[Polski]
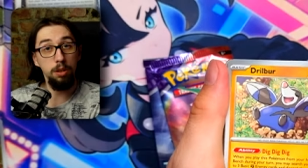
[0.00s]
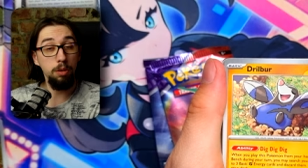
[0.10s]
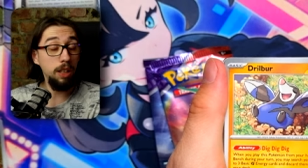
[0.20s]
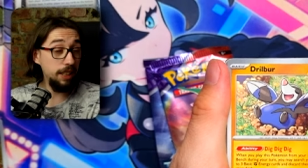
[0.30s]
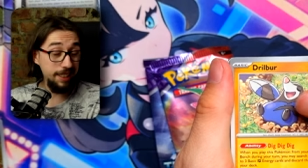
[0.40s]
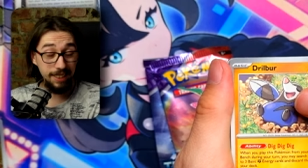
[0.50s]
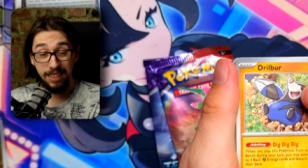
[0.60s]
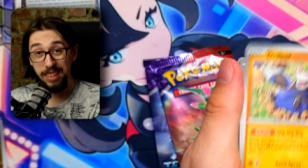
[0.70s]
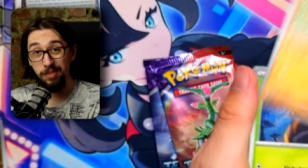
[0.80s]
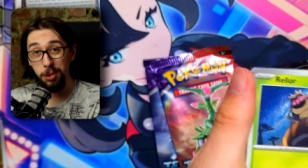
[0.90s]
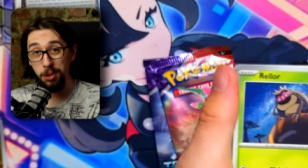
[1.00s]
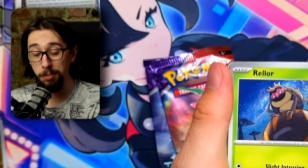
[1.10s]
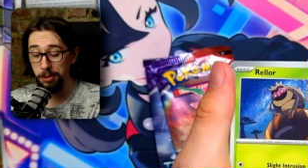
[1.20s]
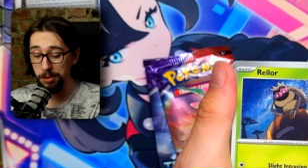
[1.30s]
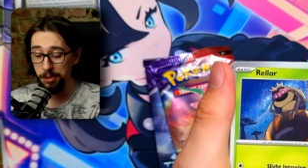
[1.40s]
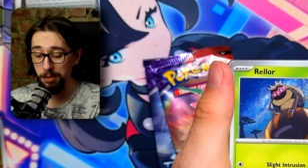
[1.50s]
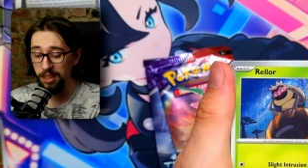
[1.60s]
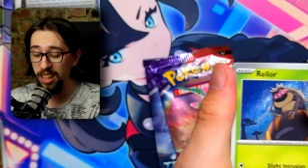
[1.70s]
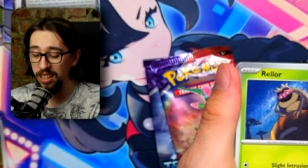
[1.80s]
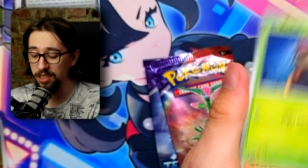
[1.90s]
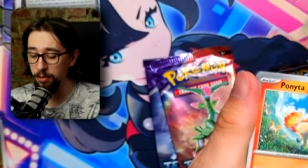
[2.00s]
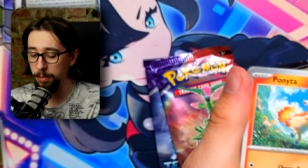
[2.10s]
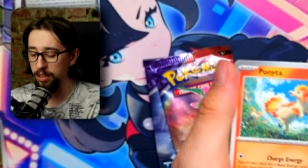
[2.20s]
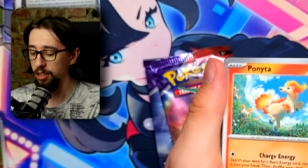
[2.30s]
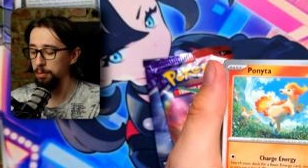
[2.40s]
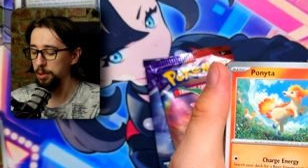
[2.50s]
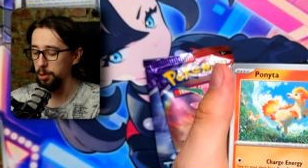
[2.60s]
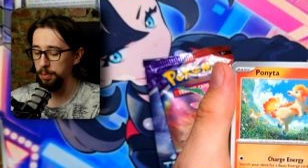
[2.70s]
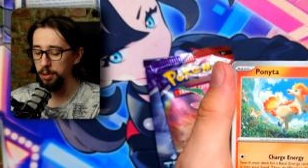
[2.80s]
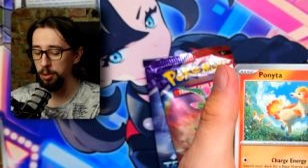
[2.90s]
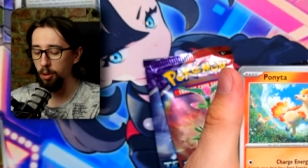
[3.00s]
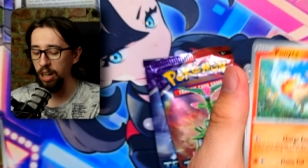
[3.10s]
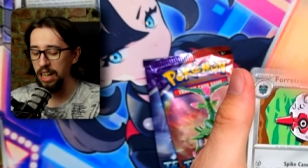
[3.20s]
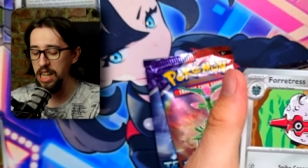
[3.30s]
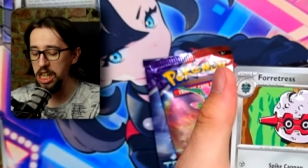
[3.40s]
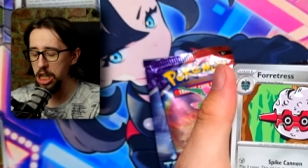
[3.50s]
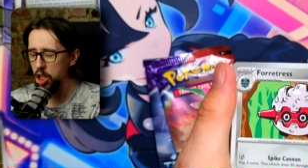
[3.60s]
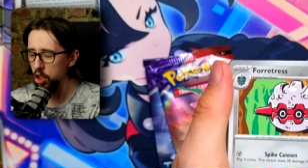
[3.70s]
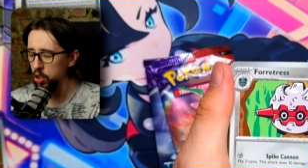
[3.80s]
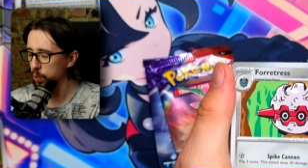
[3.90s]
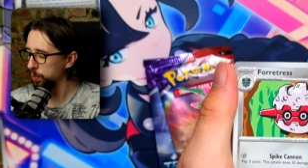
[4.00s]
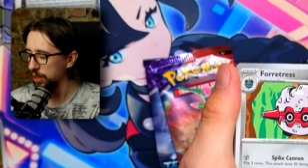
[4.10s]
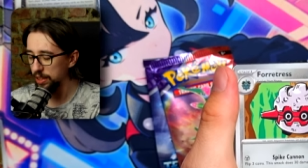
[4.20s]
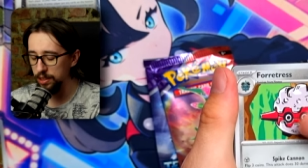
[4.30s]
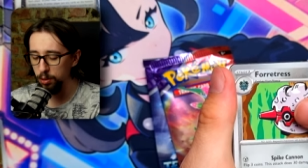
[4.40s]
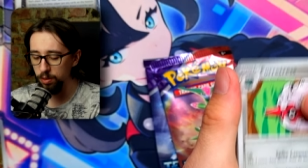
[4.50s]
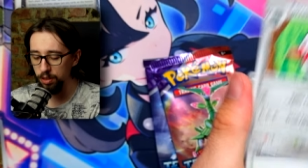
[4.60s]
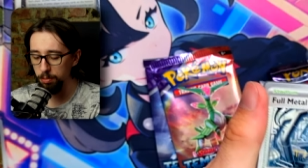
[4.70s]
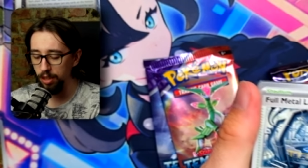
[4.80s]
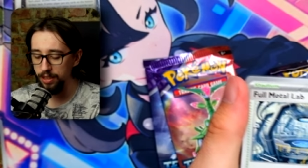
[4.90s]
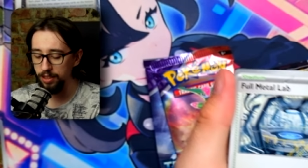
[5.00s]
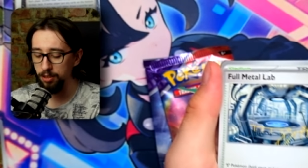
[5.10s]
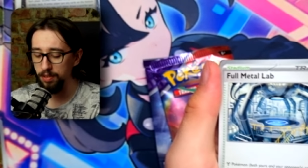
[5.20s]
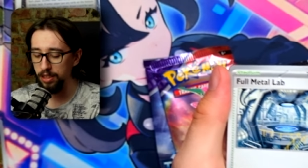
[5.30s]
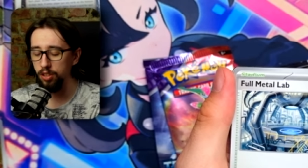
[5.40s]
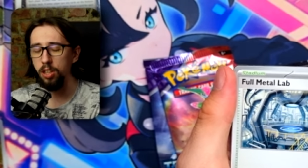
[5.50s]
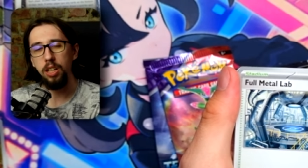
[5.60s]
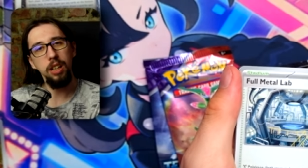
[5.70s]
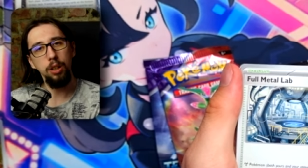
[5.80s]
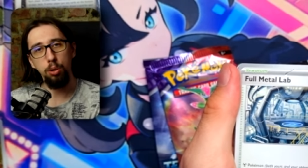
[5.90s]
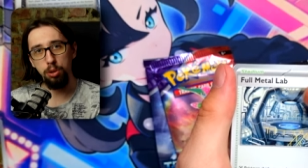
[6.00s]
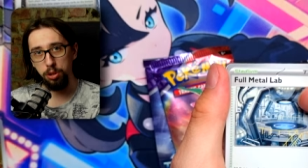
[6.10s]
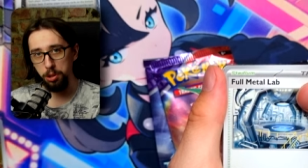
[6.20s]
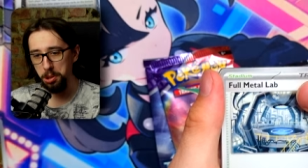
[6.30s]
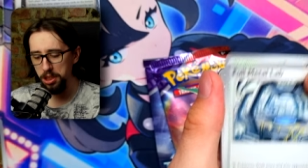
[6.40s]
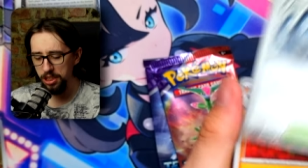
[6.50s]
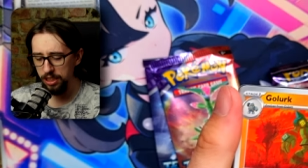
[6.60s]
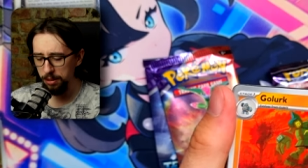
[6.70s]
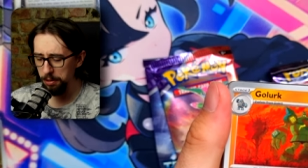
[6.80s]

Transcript: No ale ja tak gadam o sobie, o sobie, ale wypadałoby coś powiedzieć o Aiono, która jest główną bohaterką tego odcinka.